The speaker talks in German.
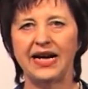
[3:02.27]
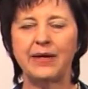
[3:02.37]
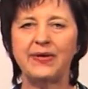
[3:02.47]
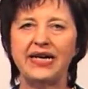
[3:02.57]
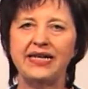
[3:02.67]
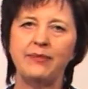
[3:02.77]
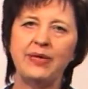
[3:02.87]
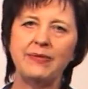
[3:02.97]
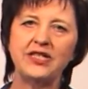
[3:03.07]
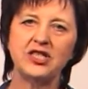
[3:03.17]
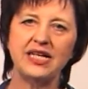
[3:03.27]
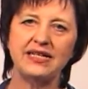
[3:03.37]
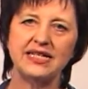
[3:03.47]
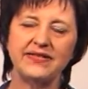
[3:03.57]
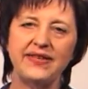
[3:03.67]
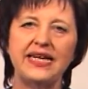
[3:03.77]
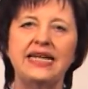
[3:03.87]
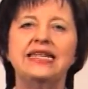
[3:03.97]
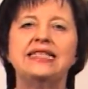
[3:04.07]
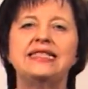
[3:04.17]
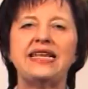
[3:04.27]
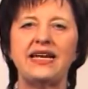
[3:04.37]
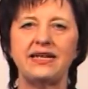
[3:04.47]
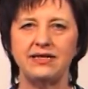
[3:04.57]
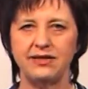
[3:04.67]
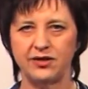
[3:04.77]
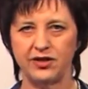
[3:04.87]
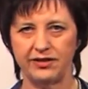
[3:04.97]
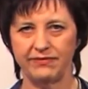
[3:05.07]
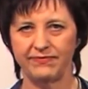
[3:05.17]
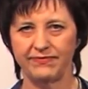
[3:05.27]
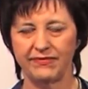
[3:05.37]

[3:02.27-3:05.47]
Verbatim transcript: Aber in der Bibel steht, dass wir segnen sollen.